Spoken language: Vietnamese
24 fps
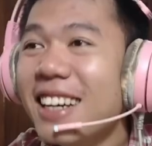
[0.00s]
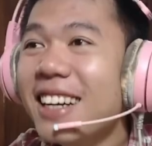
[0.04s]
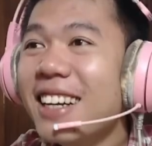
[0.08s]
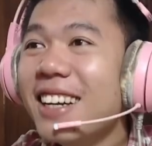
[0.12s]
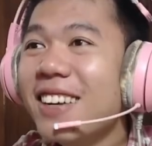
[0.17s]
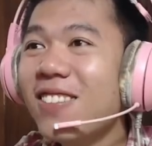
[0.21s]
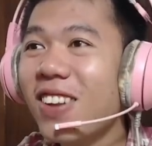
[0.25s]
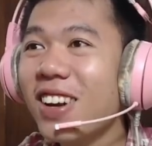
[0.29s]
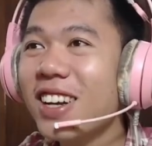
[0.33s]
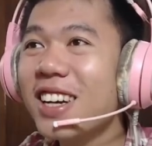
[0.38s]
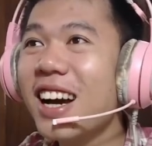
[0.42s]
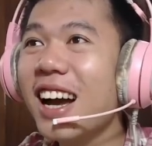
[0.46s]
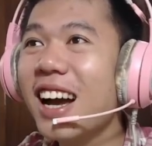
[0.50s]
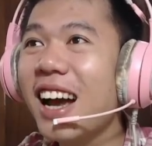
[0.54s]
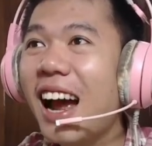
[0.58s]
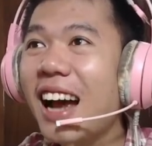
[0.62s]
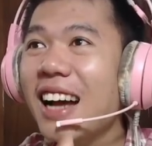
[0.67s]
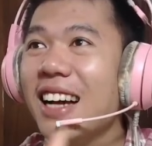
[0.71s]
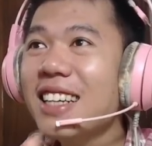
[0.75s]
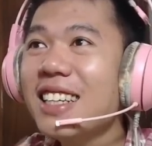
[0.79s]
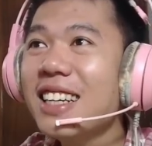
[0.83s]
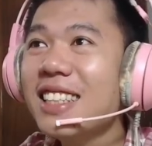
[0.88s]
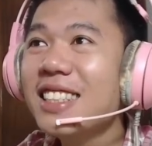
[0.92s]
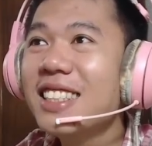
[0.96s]
Mọi người
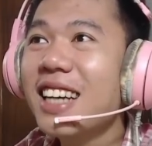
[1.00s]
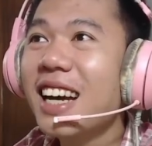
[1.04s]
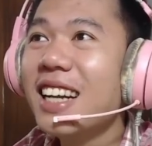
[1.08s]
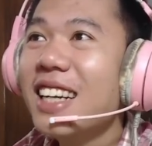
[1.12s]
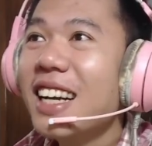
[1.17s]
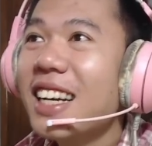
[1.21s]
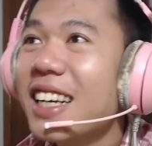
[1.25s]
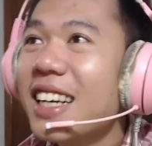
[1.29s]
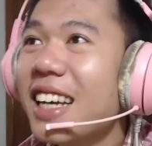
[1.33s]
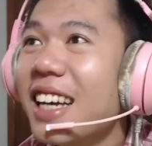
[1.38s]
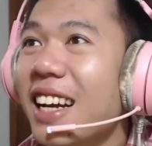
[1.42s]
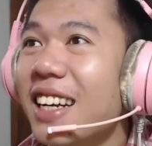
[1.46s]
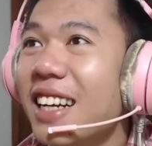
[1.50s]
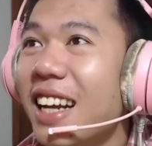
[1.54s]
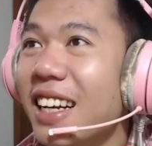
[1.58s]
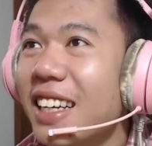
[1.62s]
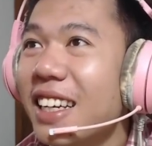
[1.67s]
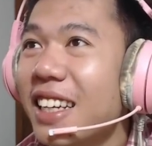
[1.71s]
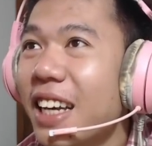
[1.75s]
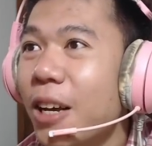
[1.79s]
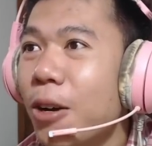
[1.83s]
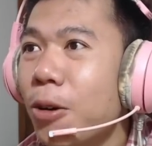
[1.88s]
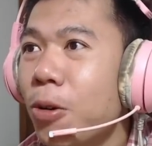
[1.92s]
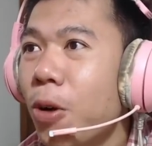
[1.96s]
ai chưa đăng
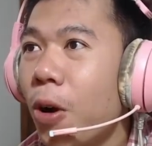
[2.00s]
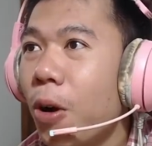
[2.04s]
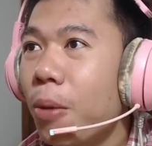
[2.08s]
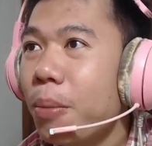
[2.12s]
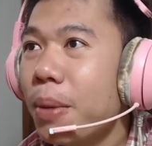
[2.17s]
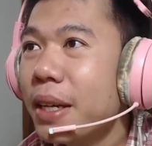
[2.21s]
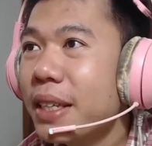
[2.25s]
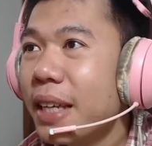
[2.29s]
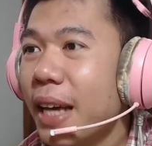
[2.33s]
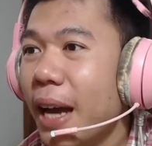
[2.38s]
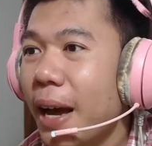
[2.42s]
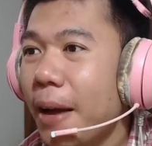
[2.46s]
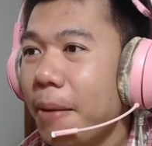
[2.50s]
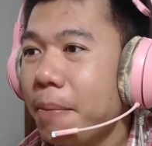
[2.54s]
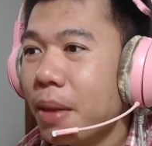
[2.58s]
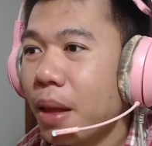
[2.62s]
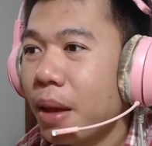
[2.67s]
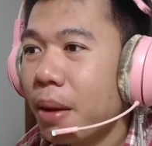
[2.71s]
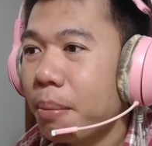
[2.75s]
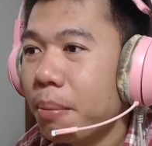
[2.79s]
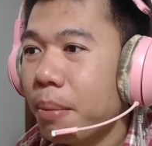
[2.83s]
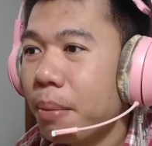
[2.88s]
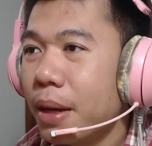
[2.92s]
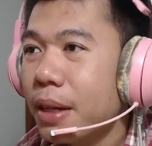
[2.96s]
ký ủng hộ mình nhá.
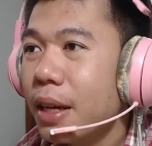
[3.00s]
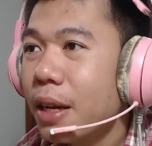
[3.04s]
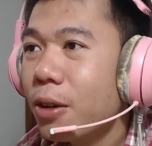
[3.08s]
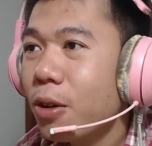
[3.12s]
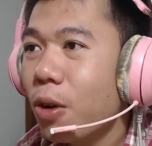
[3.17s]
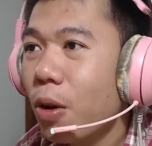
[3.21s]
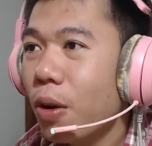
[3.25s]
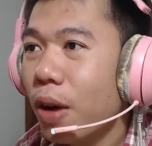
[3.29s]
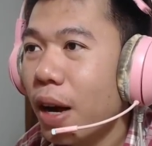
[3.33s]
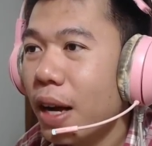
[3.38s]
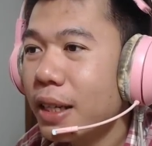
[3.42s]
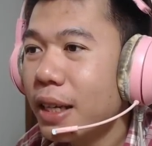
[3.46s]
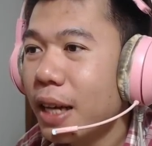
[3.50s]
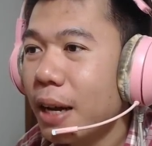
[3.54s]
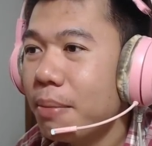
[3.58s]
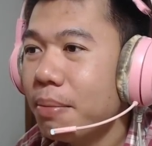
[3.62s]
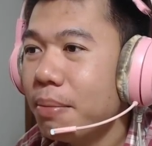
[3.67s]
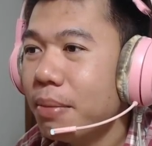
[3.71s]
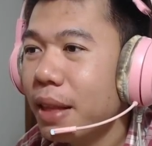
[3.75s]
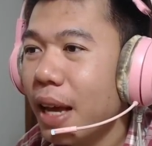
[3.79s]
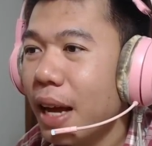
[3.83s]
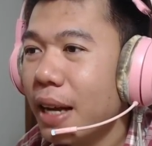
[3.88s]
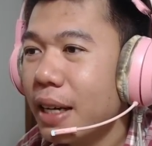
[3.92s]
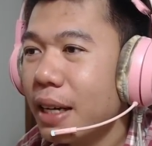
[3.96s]
Mình đang cố gắng
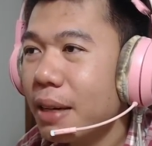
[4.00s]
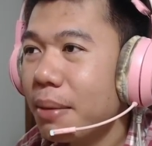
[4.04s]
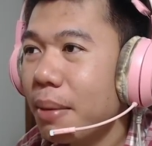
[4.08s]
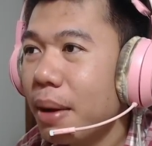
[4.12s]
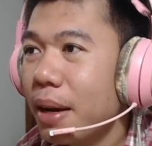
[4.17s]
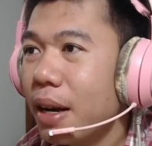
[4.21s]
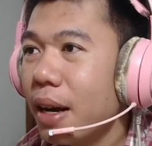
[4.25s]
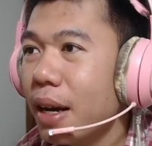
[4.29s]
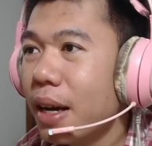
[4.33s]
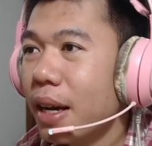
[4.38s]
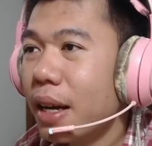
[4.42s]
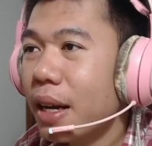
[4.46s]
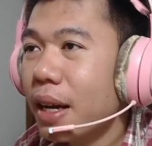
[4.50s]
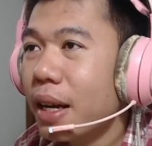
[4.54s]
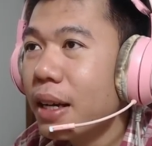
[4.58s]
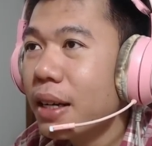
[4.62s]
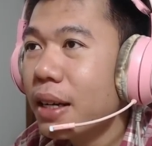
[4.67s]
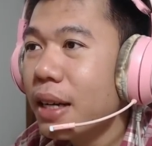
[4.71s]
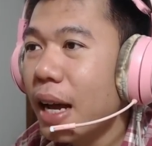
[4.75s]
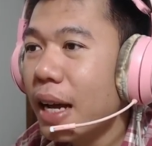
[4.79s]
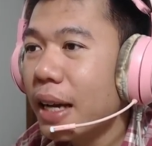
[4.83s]
kiếm tiền đấy các bạn ơi, để